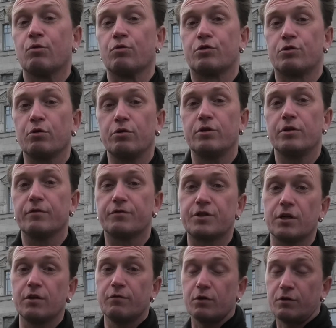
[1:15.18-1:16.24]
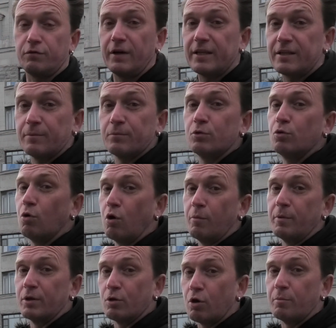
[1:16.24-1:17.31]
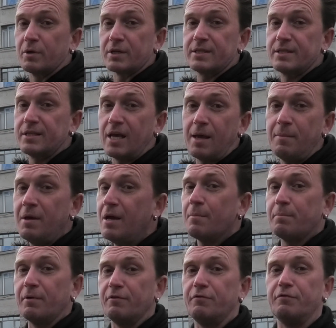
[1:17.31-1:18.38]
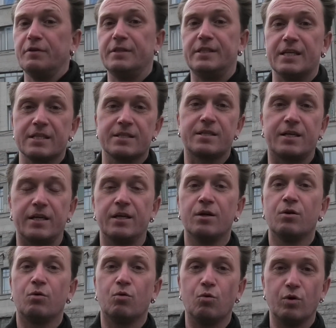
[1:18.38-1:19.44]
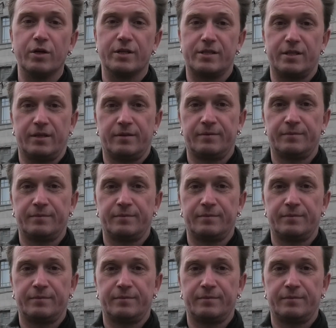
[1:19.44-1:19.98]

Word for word: Кустодиев жил вот в этом доме номер 7 по Введенской улице.